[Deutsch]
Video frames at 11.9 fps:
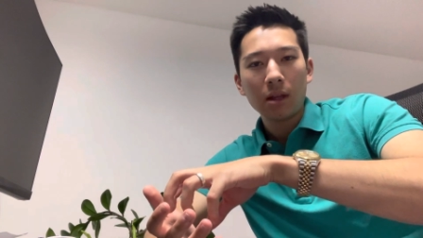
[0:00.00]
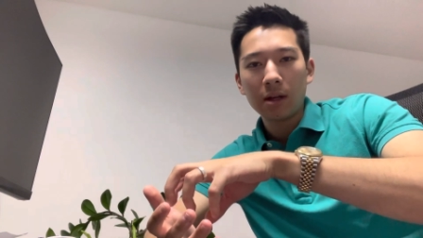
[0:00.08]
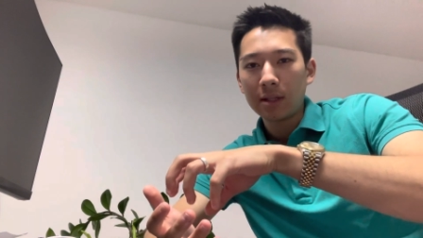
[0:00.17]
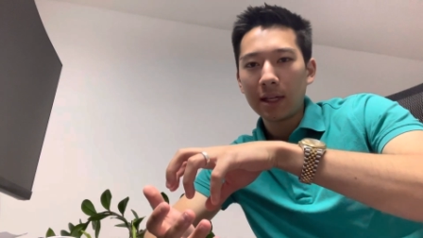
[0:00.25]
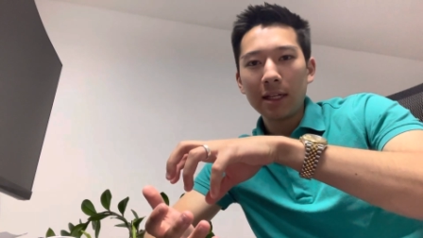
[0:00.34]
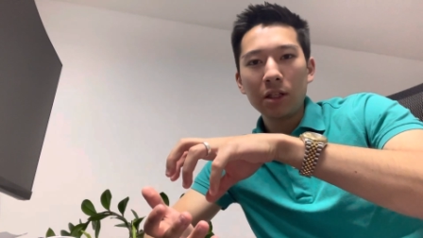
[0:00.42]

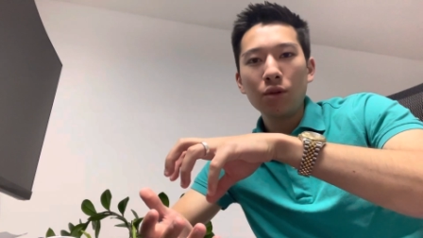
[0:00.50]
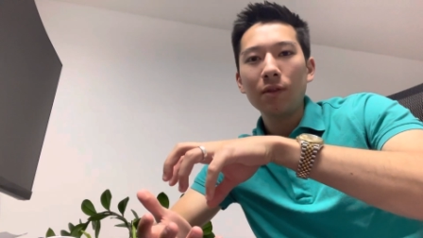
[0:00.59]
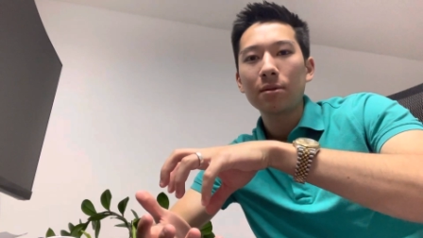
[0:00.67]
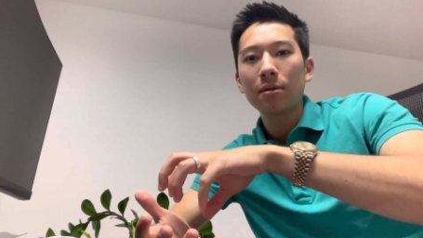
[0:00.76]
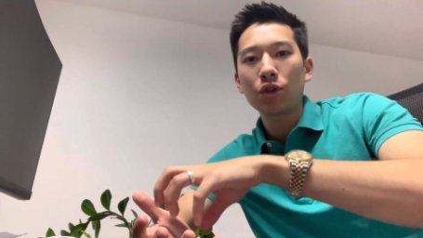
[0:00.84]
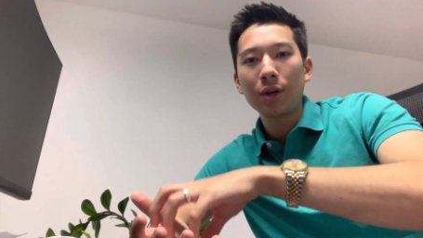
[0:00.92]
Das hat nicht nur was
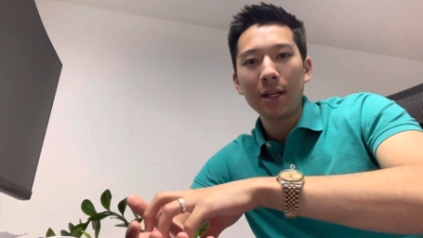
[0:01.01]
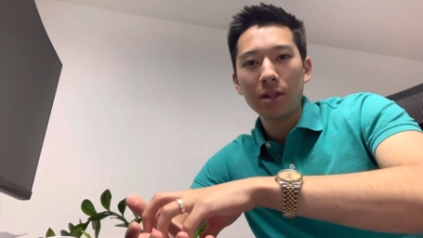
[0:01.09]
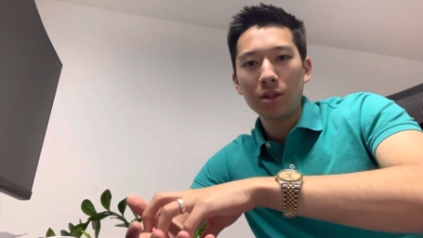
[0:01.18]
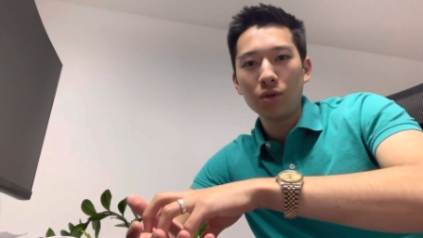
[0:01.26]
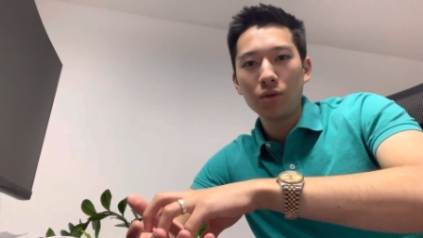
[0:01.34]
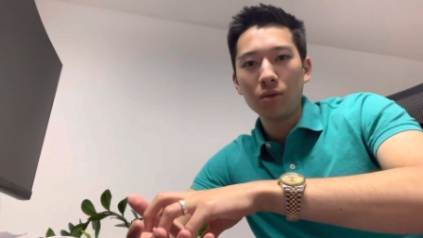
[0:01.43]
mit Trading
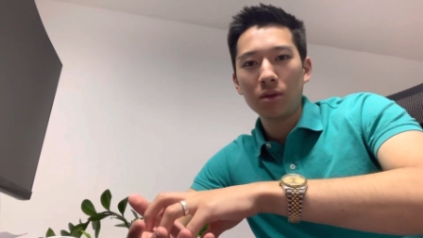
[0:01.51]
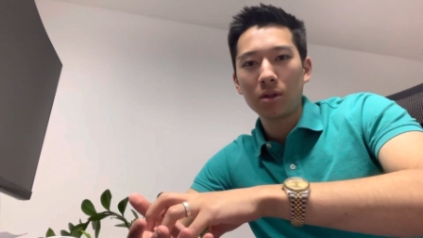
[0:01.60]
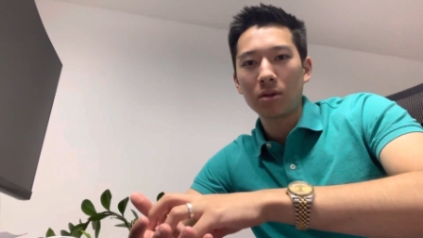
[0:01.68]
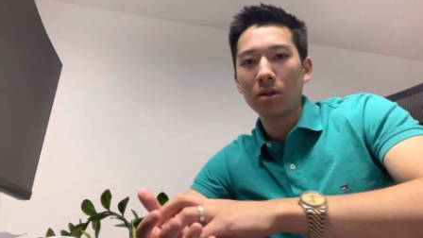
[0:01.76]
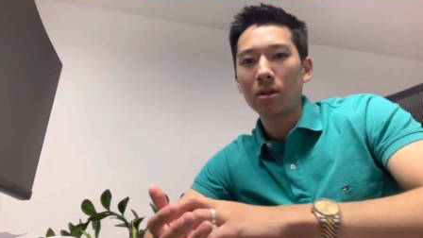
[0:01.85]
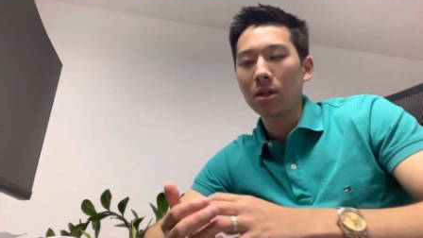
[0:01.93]
zu tun,
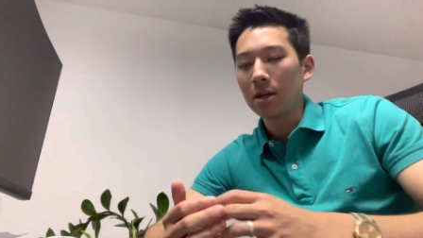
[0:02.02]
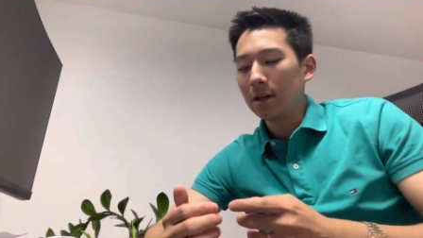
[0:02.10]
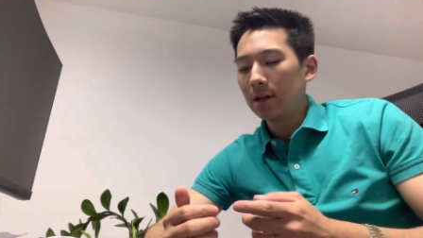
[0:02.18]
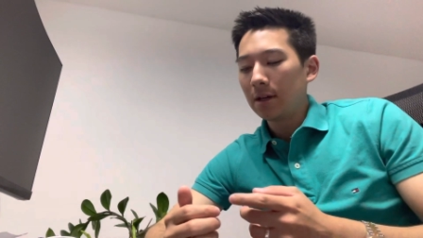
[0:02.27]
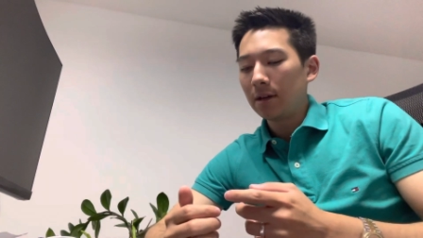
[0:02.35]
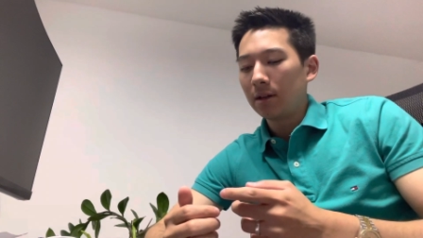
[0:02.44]
sondern,
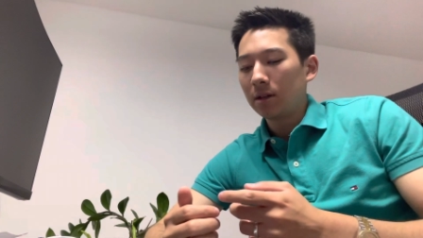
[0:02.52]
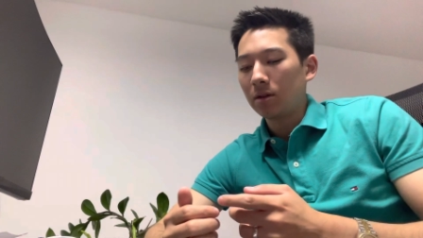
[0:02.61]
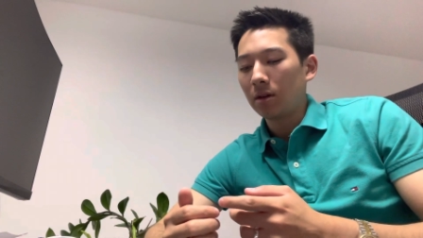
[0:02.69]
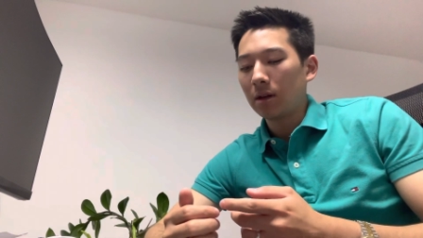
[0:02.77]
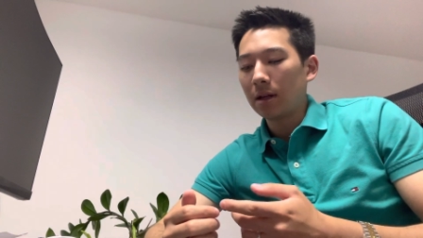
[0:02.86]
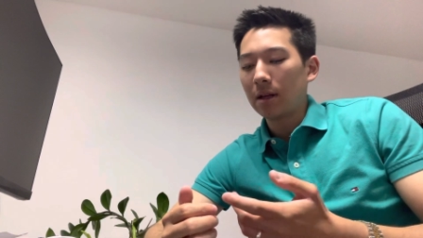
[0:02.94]

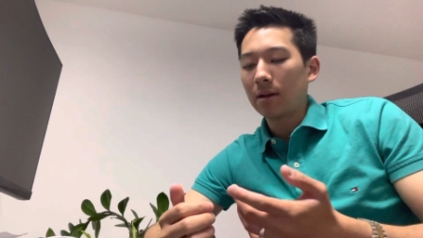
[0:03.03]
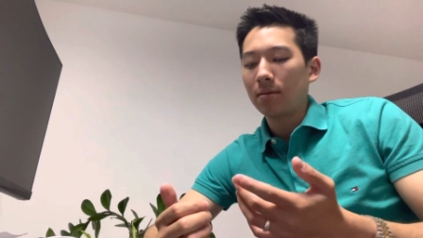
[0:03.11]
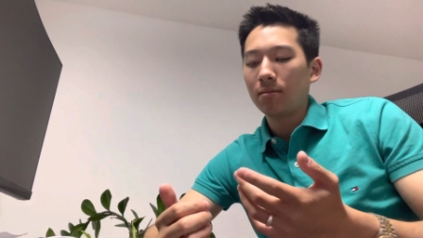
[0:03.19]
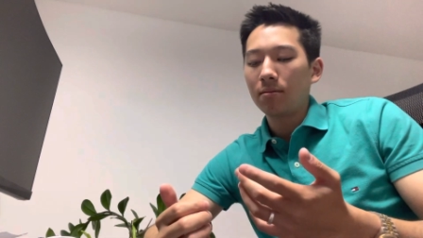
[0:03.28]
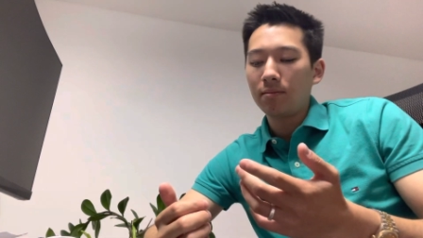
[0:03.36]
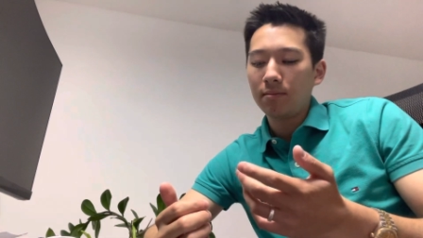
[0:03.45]
sondern
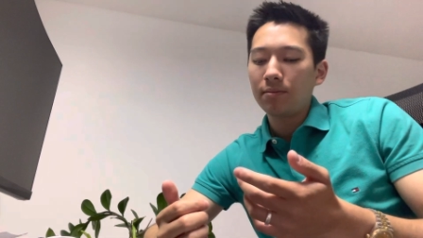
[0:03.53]
in,